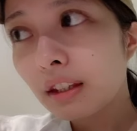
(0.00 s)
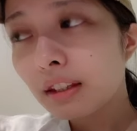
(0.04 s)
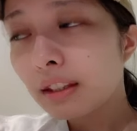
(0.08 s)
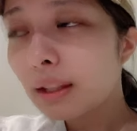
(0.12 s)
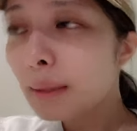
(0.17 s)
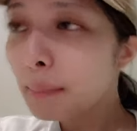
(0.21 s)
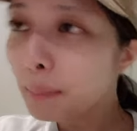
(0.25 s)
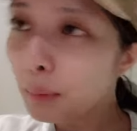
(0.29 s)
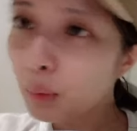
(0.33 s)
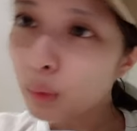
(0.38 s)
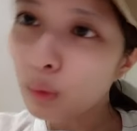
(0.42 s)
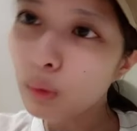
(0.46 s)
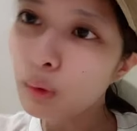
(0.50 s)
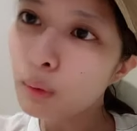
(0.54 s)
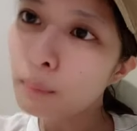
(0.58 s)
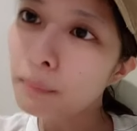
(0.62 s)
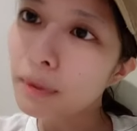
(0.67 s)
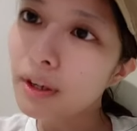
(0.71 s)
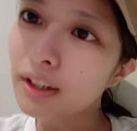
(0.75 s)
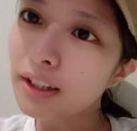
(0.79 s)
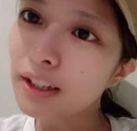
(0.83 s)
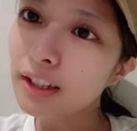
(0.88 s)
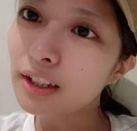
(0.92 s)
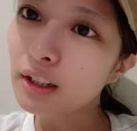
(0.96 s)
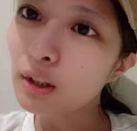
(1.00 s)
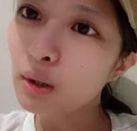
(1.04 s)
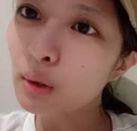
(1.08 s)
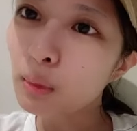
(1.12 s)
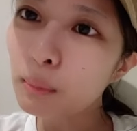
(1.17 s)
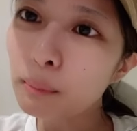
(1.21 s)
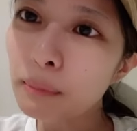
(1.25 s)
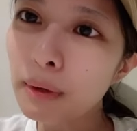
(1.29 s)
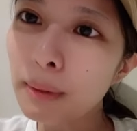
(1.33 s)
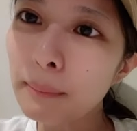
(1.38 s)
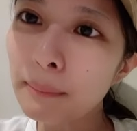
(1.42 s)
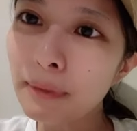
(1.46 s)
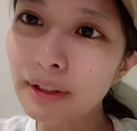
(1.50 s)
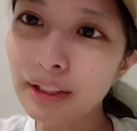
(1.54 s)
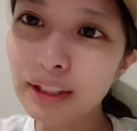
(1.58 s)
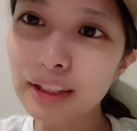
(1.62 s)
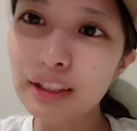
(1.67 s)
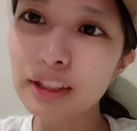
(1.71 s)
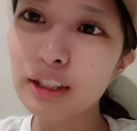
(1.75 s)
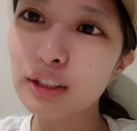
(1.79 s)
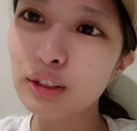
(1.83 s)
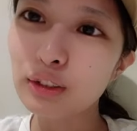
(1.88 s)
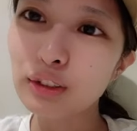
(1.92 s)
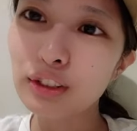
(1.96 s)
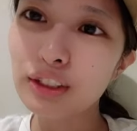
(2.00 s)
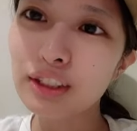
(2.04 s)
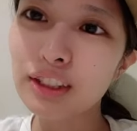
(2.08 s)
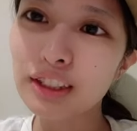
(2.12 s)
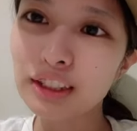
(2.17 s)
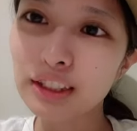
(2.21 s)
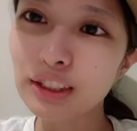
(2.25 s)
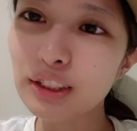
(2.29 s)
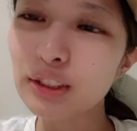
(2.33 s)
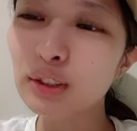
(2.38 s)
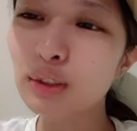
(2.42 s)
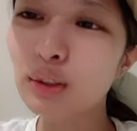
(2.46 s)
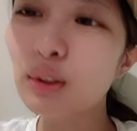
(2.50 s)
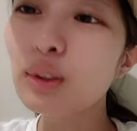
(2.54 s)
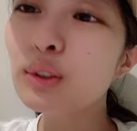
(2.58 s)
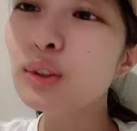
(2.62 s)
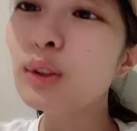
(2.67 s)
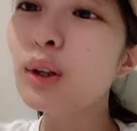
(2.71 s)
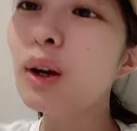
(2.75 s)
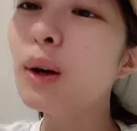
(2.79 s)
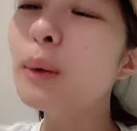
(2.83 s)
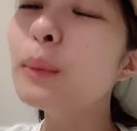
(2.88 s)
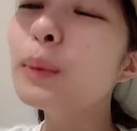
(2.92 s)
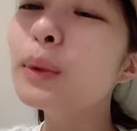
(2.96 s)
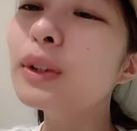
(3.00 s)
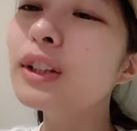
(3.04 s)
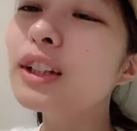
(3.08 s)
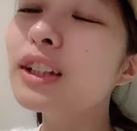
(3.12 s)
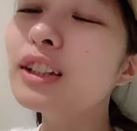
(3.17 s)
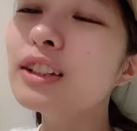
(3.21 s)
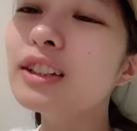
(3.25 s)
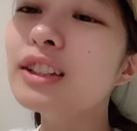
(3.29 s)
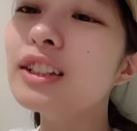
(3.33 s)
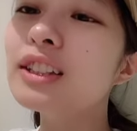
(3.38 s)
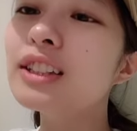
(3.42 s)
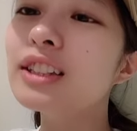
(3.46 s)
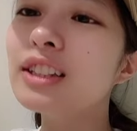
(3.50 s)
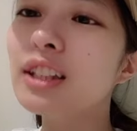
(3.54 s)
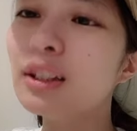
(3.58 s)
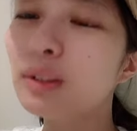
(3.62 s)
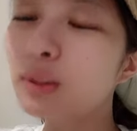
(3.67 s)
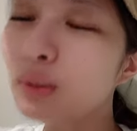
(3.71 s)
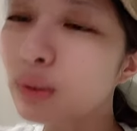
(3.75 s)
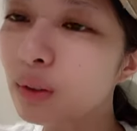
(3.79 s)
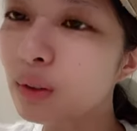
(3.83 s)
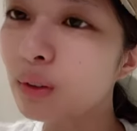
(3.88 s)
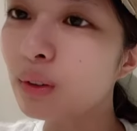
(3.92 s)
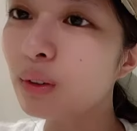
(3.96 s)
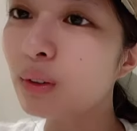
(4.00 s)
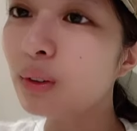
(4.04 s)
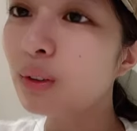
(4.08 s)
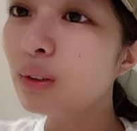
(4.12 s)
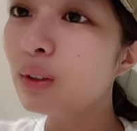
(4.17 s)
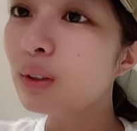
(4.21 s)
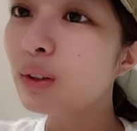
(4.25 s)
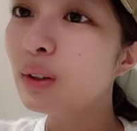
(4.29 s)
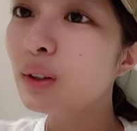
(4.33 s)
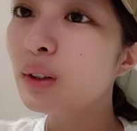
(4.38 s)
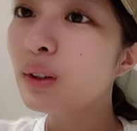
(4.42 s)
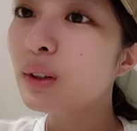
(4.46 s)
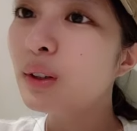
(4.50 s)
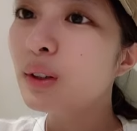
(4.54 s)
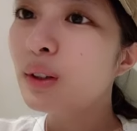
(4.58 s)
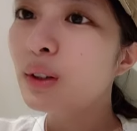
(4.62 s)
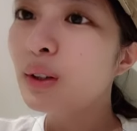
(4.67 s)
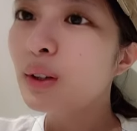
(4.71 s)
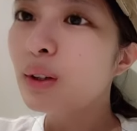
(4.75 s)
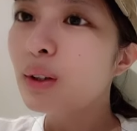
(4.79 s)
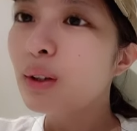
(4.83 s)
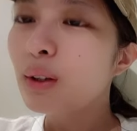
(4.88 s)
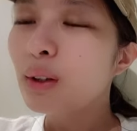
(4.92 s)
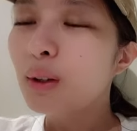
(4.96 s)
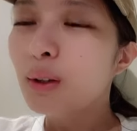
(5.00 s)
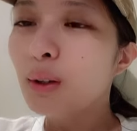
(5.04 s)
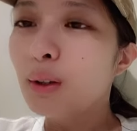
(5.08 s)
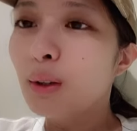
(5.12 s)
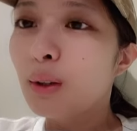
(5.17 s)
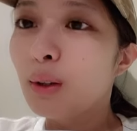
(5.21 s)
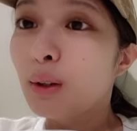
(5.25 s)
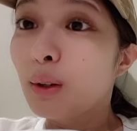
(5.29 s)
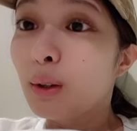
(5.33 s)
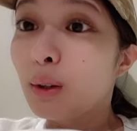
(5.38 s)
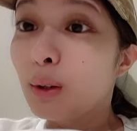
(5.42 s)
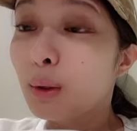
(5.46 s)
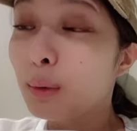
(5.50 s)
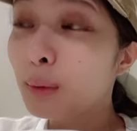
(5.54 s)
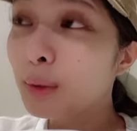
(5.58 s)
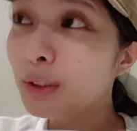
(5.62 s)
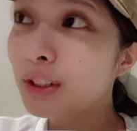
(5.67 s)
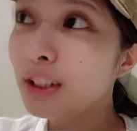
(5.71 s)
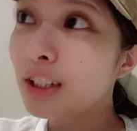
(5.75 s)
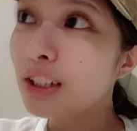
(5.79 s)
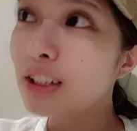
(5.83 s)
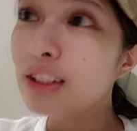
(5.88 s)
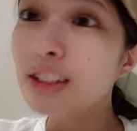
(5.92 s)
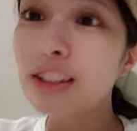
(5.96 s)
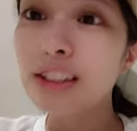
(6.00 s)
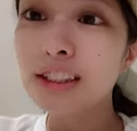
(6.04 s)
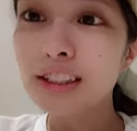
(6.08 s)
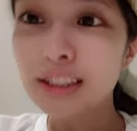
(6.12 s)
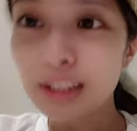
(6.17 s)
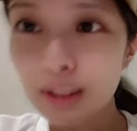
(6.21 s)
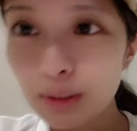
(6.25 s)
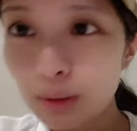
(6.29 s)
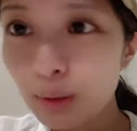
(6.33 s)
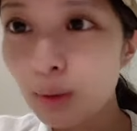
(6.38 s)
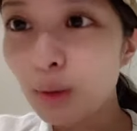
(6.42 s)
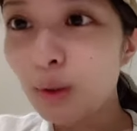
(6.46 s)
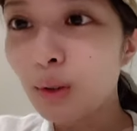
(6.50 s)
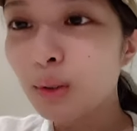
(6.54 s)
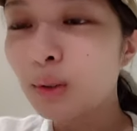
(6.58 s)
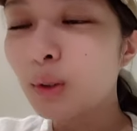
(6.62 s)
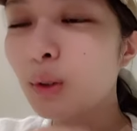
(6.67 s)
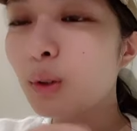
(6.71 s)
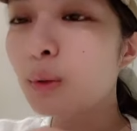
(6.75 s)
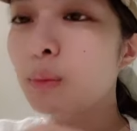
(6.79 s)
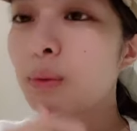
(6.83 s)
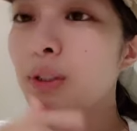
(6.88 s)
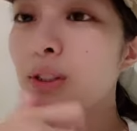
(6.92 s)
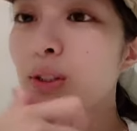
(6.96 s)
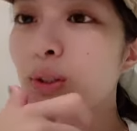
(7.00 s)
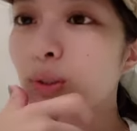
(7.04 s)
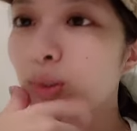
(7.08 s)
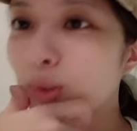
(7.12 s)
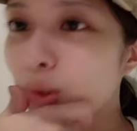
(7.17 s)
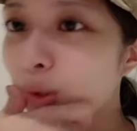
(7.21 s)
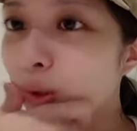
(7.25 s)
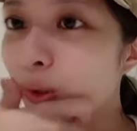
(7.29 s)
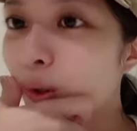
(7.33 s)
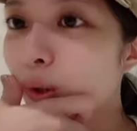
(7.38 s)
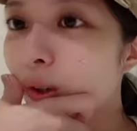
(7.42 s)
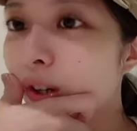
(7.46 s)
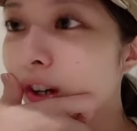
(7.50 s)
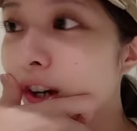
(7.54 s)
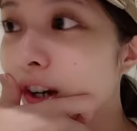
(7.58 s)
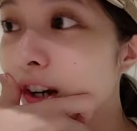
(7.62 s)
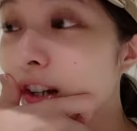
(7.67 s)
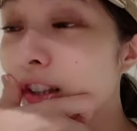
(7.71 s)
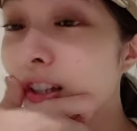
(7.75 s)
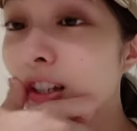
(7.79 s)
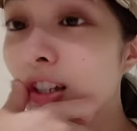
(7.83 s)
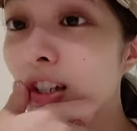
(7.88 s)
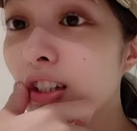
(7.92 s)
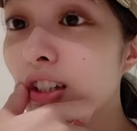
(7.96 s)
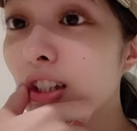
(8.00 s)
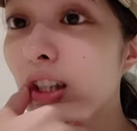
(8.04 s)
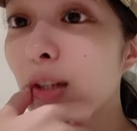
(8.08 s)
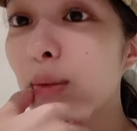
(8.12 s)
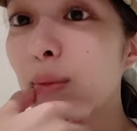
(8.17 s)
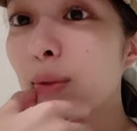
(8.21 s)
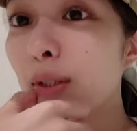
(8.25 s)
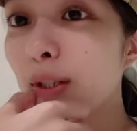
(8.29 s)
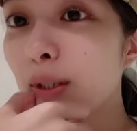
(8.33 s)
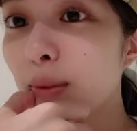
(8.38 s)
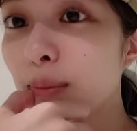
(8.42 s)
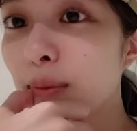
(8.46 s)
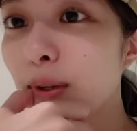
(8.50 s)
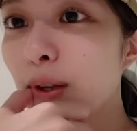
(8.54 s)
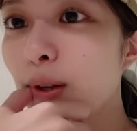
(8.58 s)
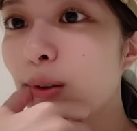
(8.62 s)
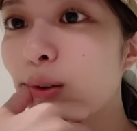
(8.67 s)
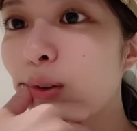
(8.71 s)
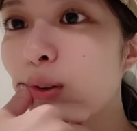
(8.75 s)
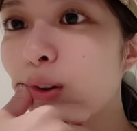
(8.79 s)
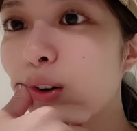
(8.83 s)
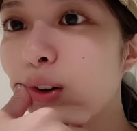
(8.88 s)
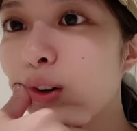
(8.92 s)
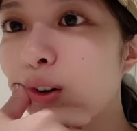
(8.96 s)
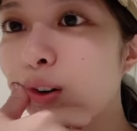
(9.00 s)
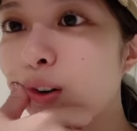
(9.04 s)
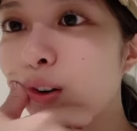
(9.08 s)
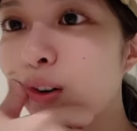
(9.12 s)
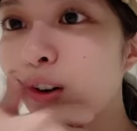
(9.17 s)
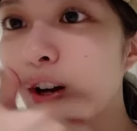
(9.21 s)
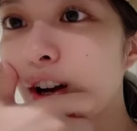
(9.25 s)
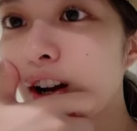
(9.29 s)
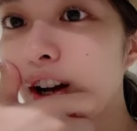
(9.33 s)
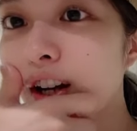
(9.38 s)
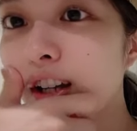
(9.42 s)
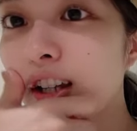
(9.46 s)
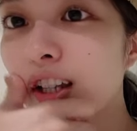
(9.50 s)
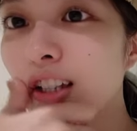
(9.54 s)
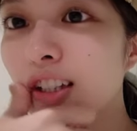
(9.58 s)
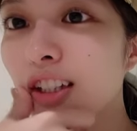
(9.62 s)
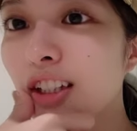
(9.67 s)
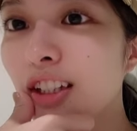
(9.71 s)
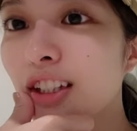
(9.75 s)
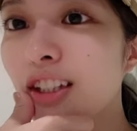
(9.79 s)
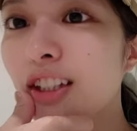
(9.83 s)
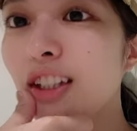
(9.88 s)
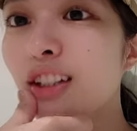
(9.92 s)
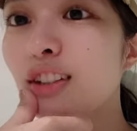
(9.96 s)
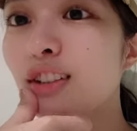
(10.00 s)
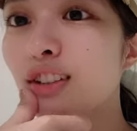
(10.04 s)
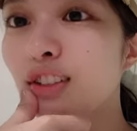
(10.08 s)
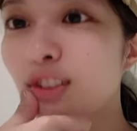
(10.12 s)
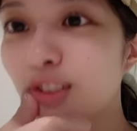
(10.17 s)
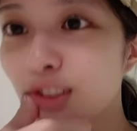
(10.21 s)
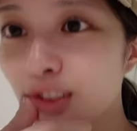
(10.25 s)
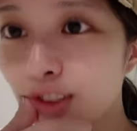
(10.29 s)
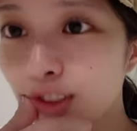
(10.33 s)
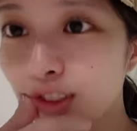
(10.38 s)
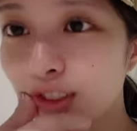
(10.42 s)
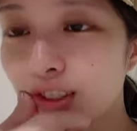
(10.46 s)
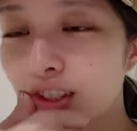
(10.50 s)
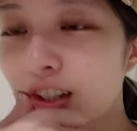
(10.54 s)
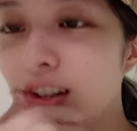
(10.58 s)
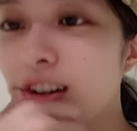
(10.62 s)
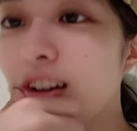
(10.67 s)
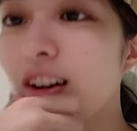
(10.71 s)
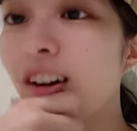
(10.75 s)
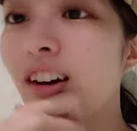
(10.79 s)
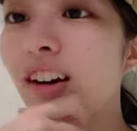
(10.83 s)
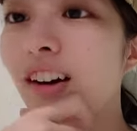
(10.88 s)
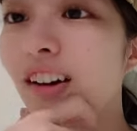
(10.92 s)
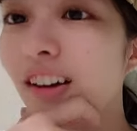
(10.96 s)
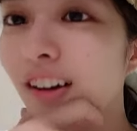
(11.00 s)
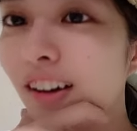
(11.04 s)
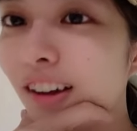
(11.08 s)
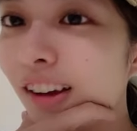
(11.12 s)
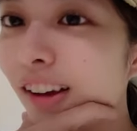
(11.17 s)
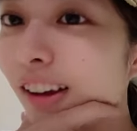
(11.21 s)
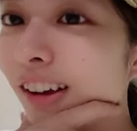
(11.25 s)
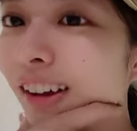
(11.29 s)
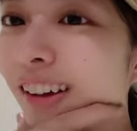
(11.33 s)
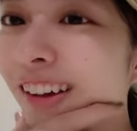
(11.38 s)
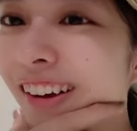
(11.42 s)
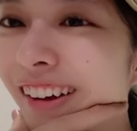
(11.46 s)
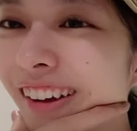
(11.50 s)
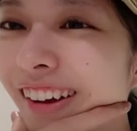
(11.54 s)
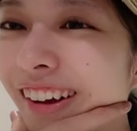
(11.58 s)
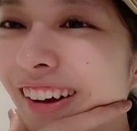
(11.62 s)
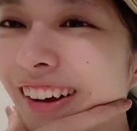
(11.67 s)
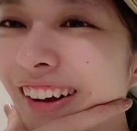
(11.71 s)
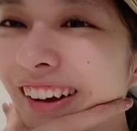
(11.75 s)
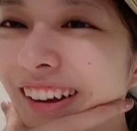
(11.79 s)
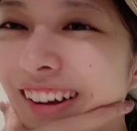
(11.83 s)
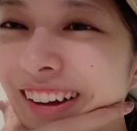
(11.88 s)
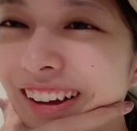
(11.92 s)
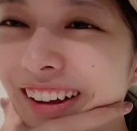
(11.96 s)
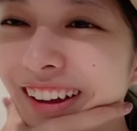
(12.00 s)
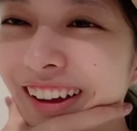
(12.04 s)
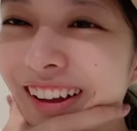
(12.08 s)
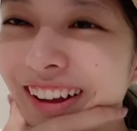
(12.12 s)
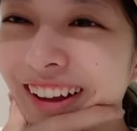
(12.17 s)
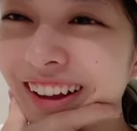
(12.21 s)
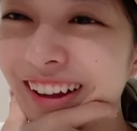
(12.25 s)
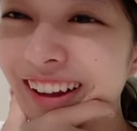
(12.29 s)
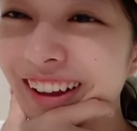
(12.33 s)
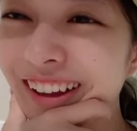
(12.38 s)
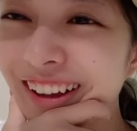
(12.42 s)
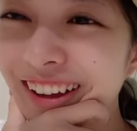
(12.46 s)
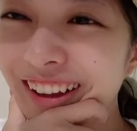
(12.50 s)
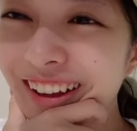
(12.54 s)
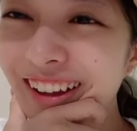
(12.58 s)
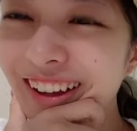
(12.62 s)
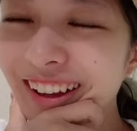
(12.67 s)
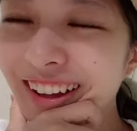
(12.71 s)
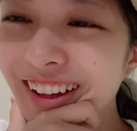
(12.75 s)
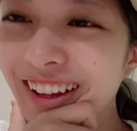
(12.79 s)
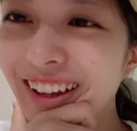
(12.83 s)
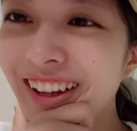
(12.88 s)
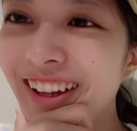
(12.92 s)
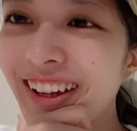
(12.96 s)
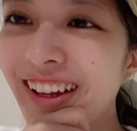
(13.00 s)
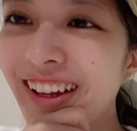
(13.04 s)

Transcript: でもまあなんか本番までにはどうにかしようとは思ってるんですけど思ってるんですけど脳みそと体がだいぶ悲鳴を上げてきてるというかあああああ